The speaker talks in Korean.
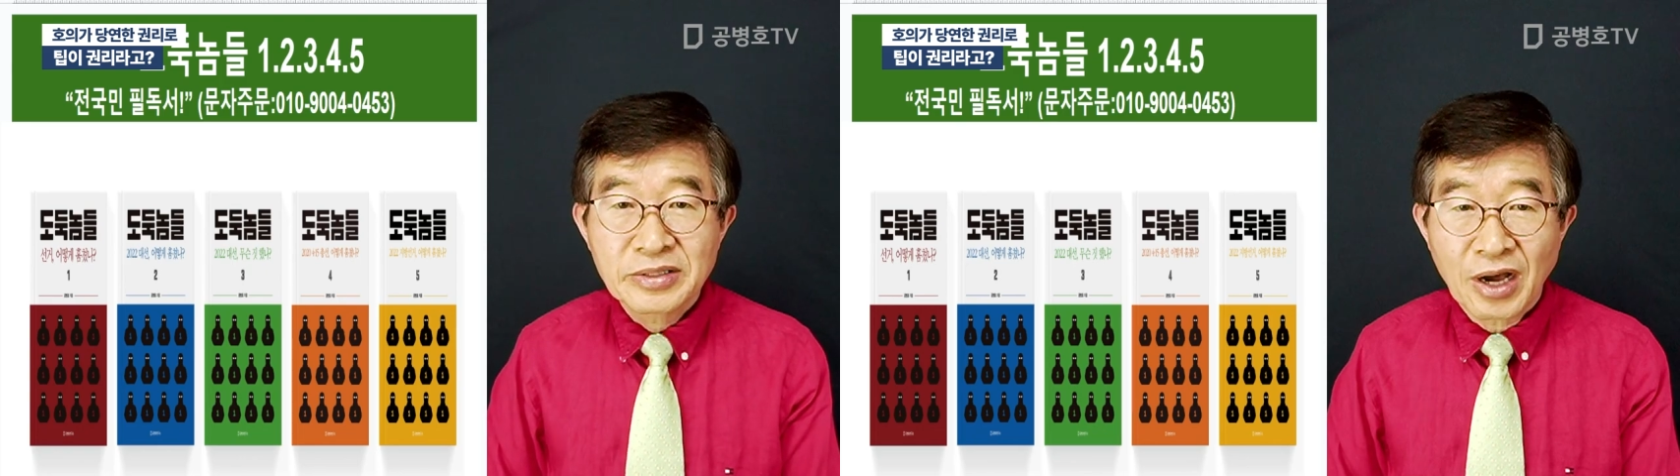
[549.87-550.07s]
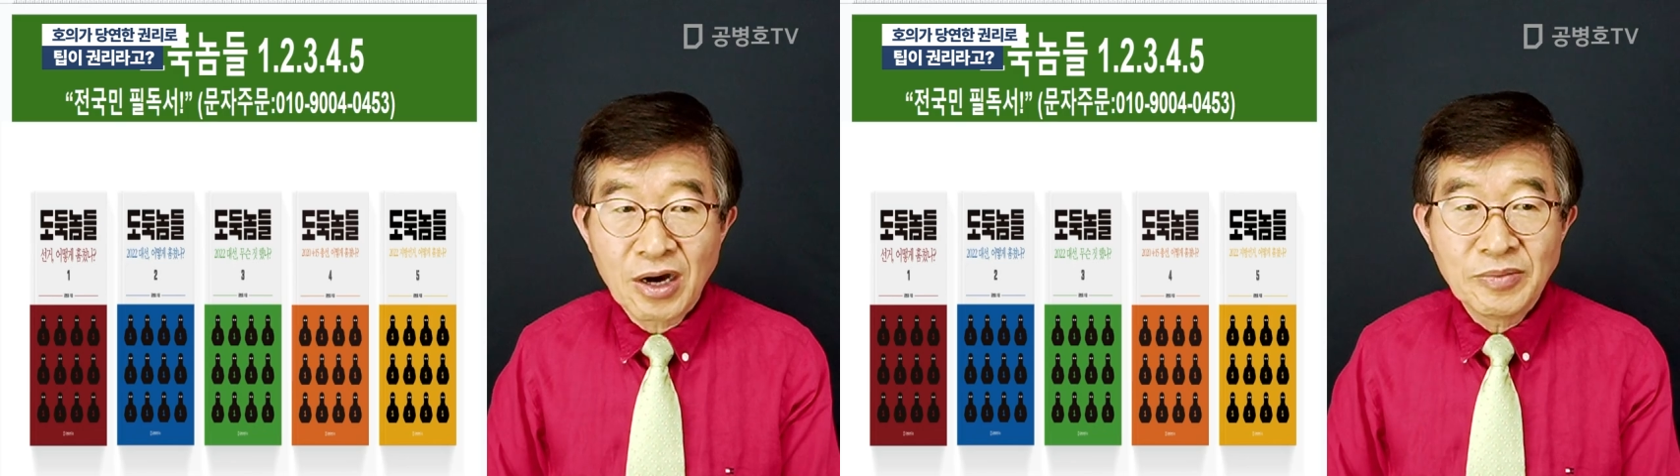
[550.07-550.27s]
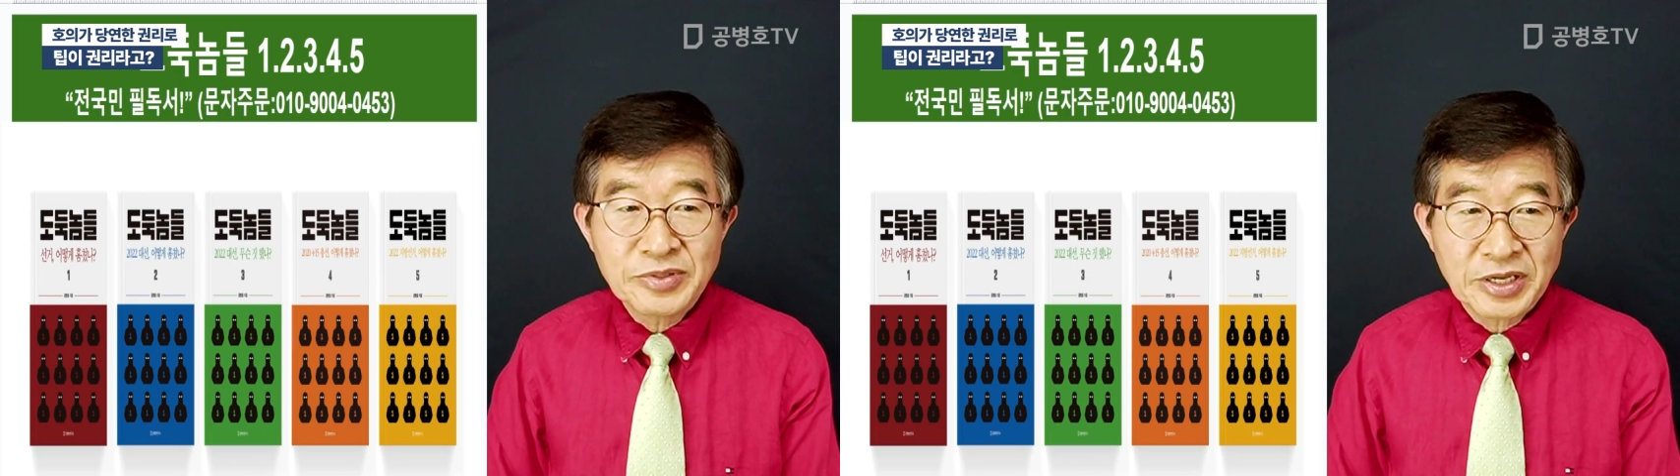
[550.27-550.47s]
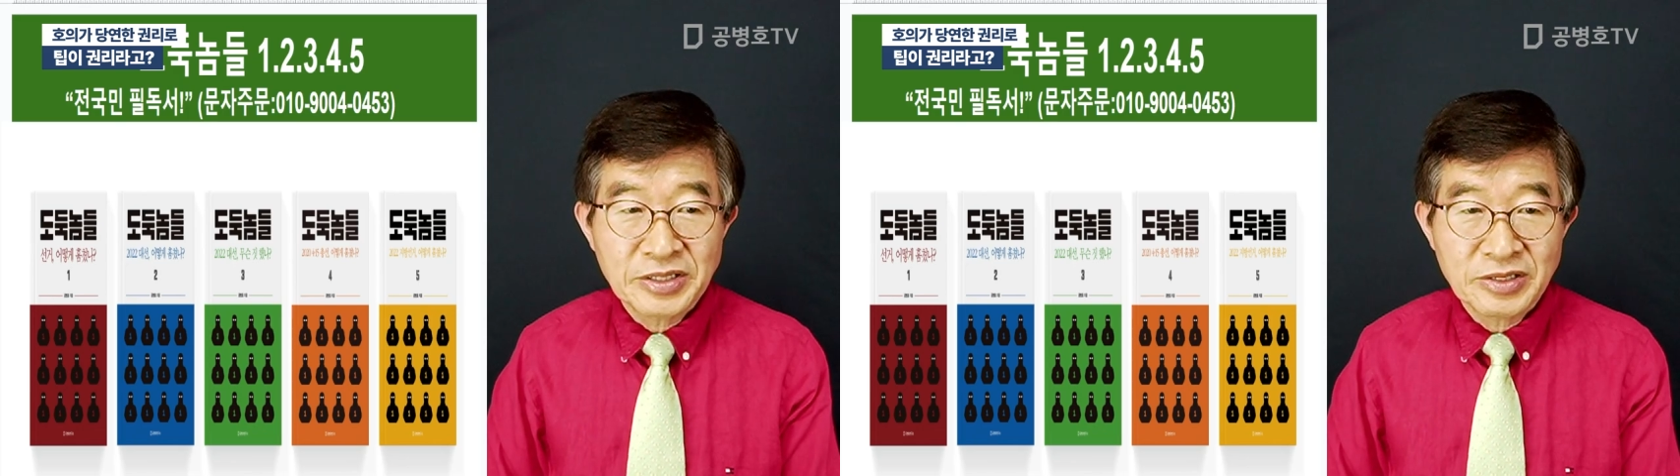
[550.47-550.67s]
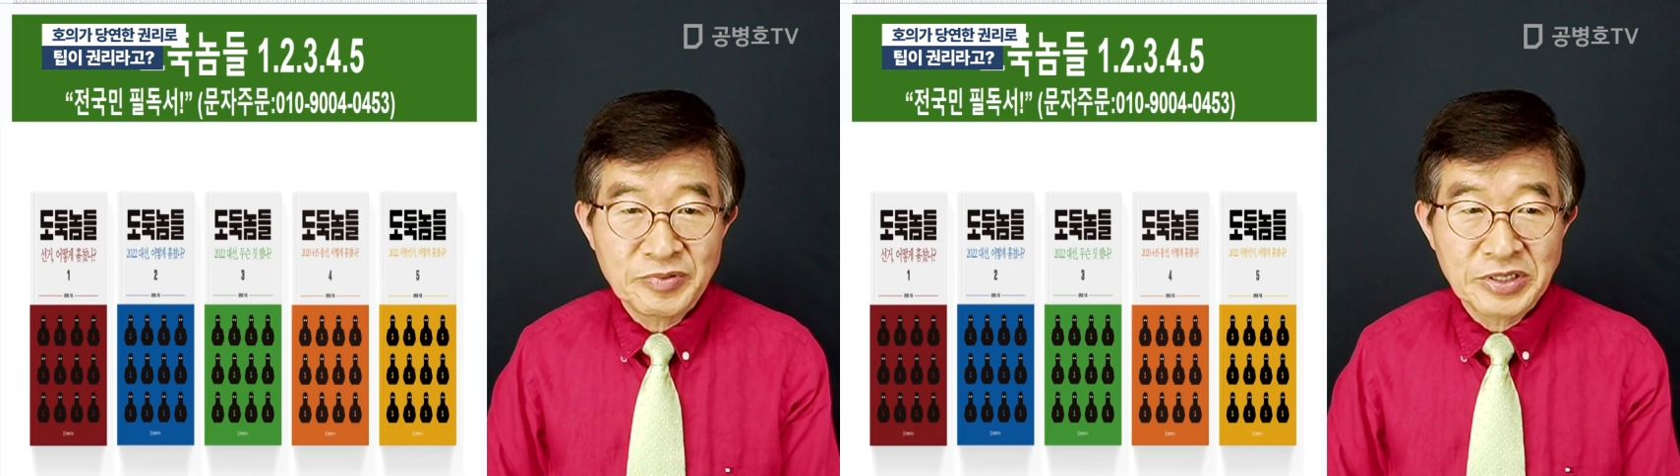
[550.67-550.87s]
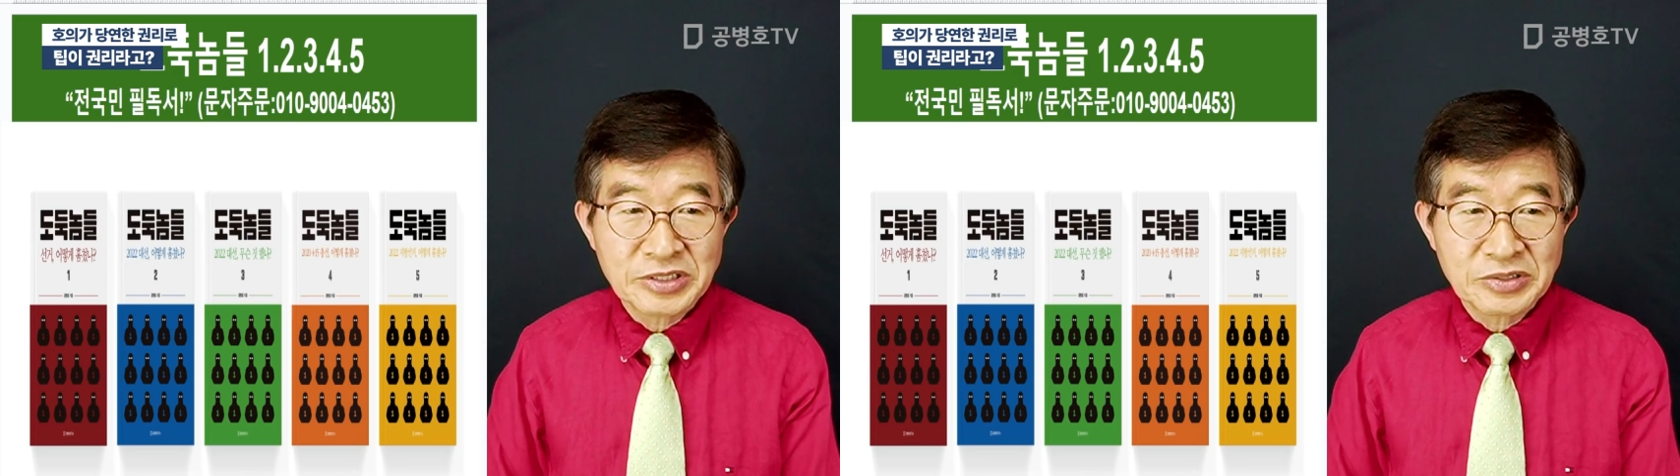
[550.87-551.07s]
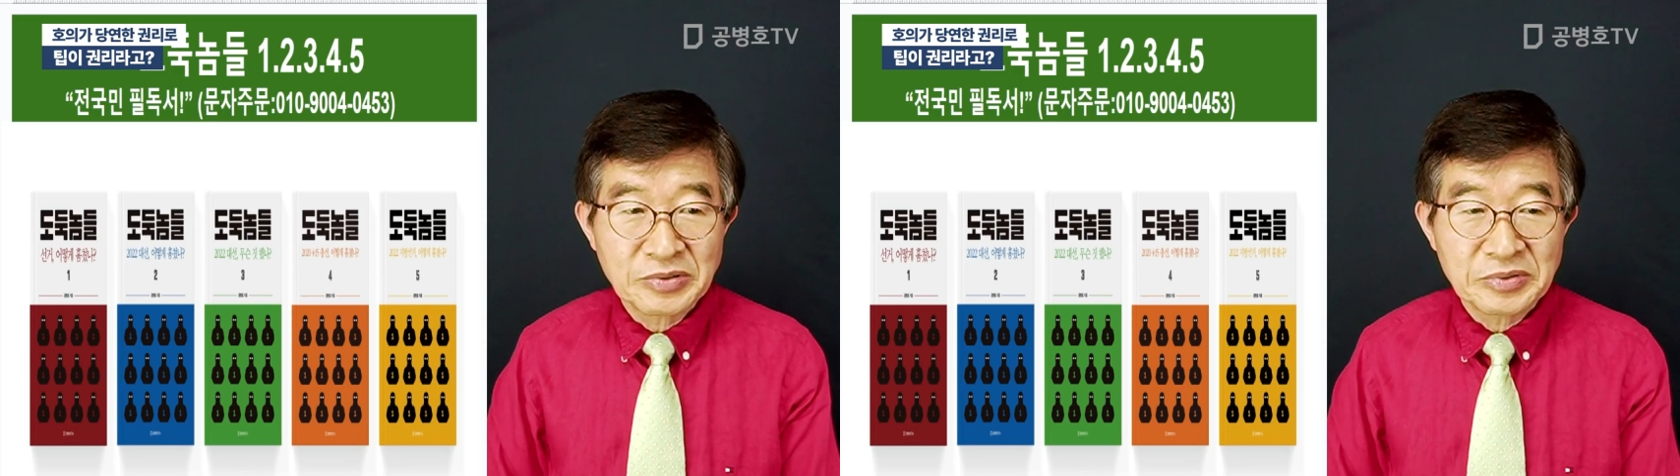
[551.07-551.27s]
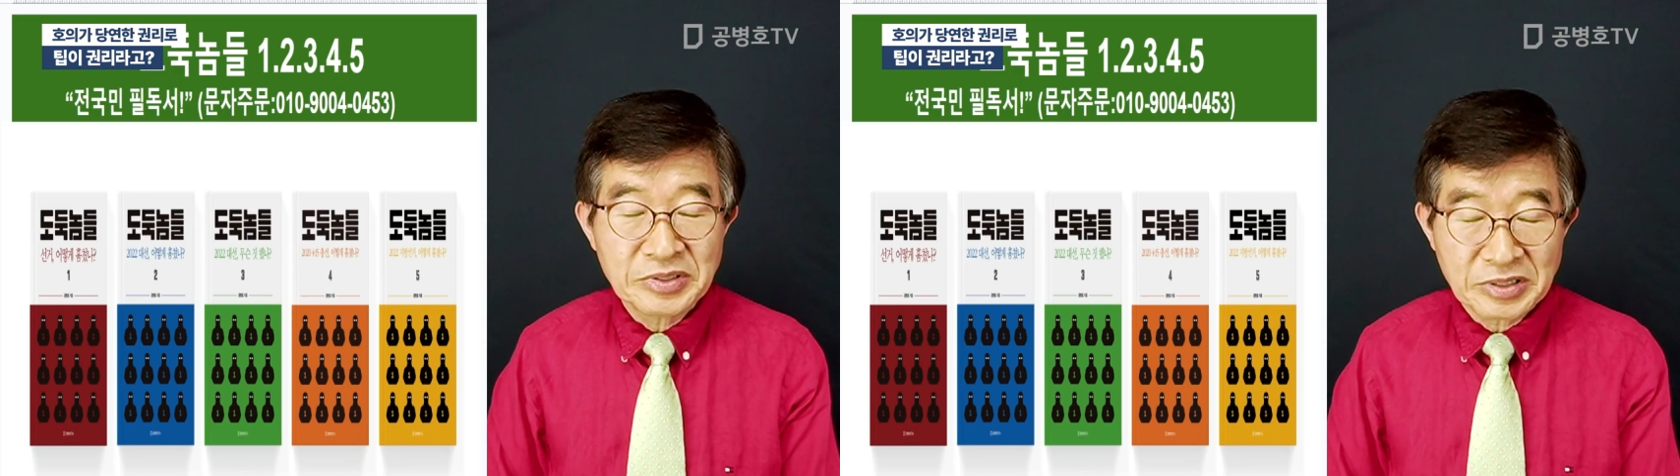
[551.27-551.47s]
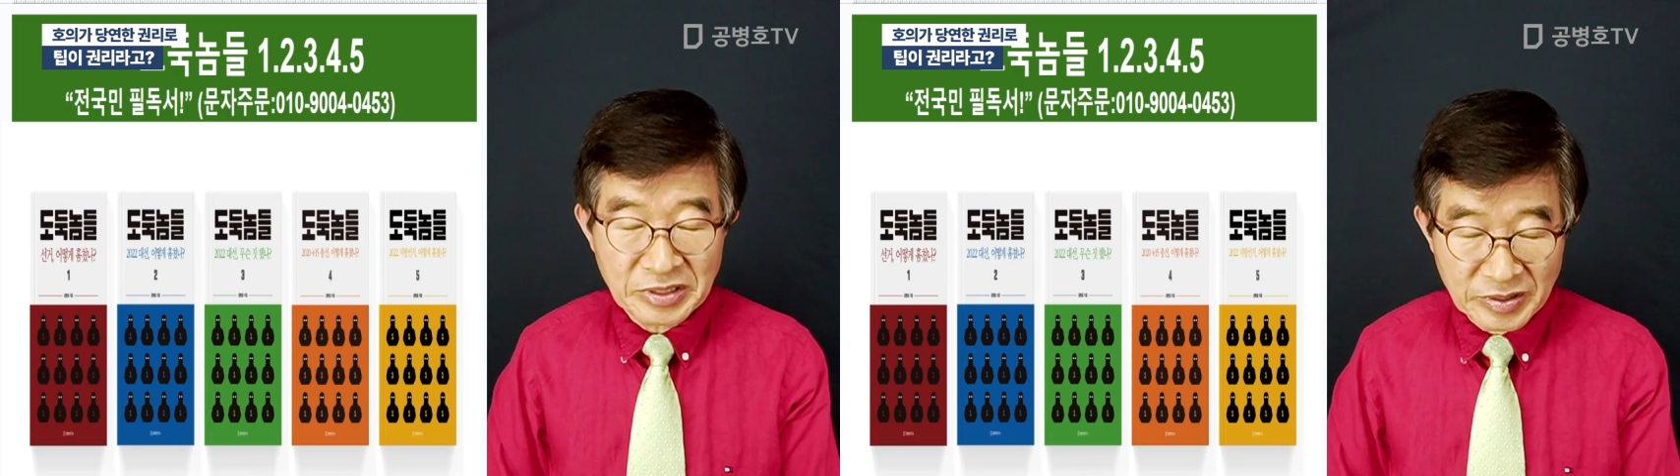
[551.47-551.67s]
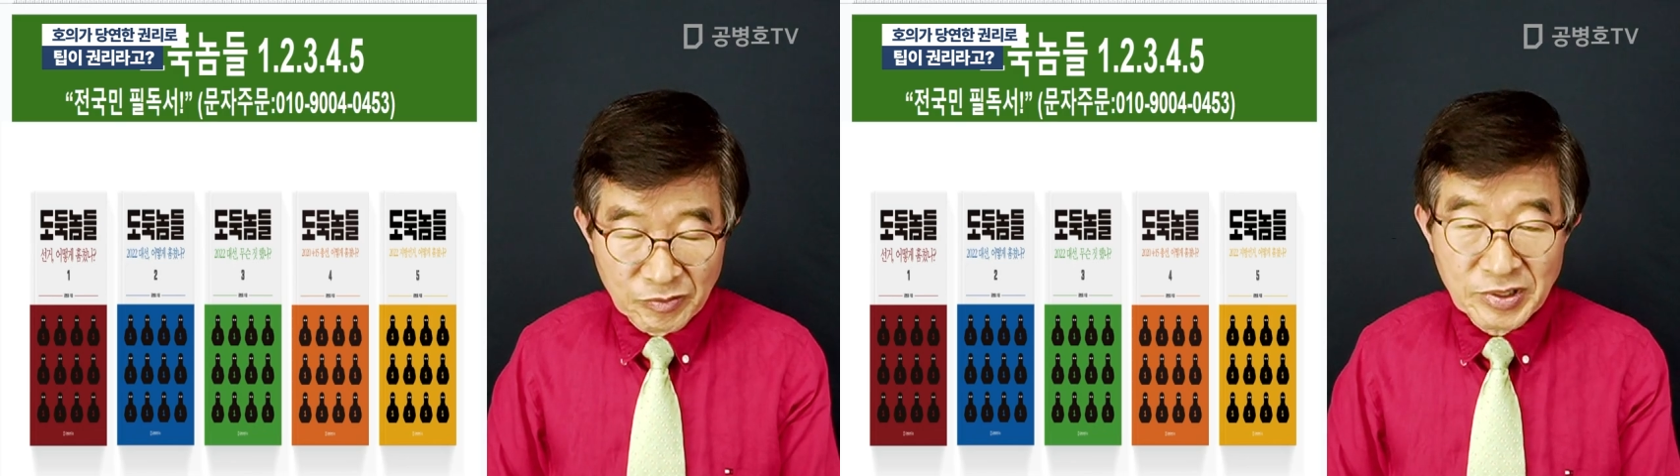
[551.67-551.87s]
다음 세대를 위해서도
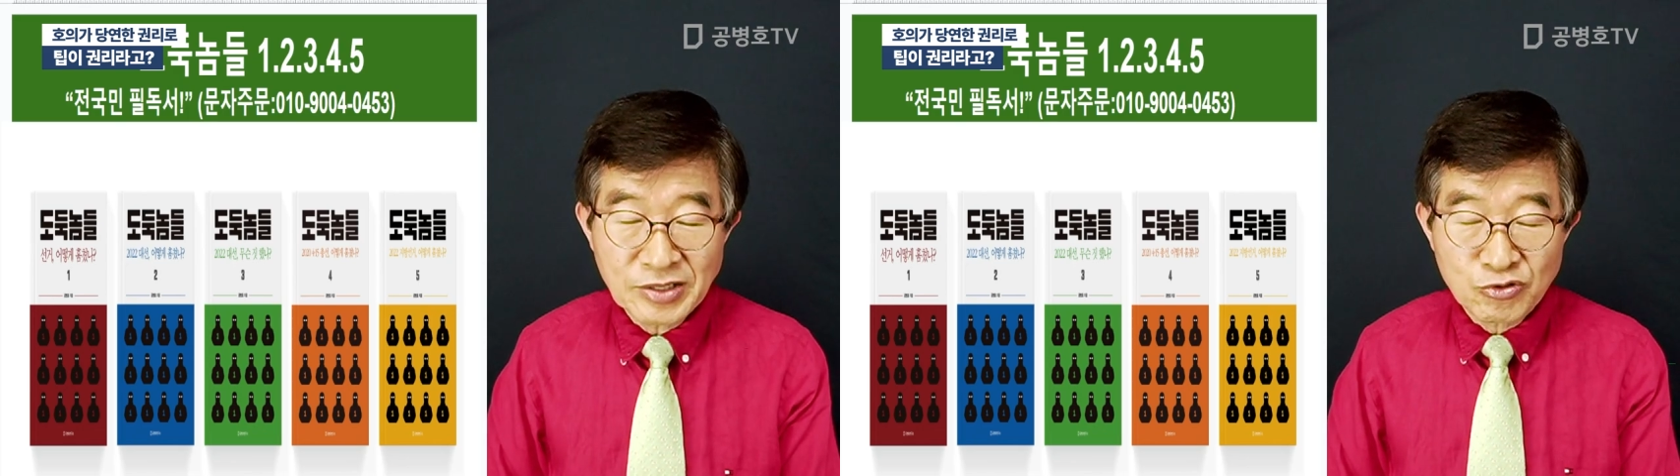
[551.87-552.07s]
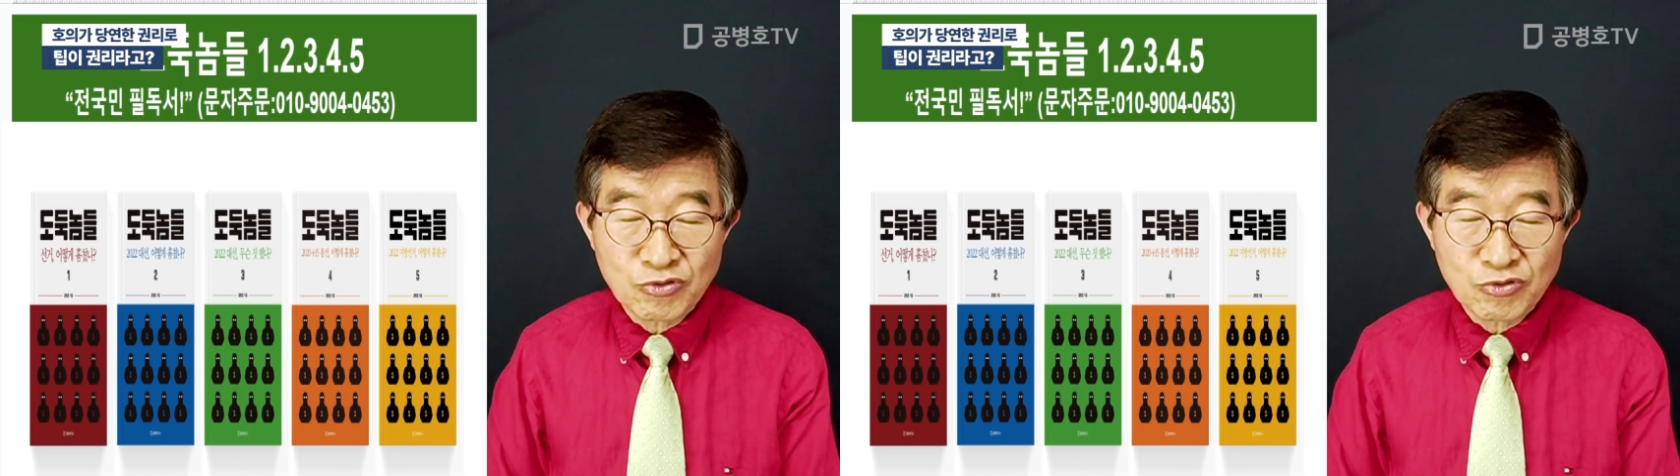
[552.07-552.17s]
너무나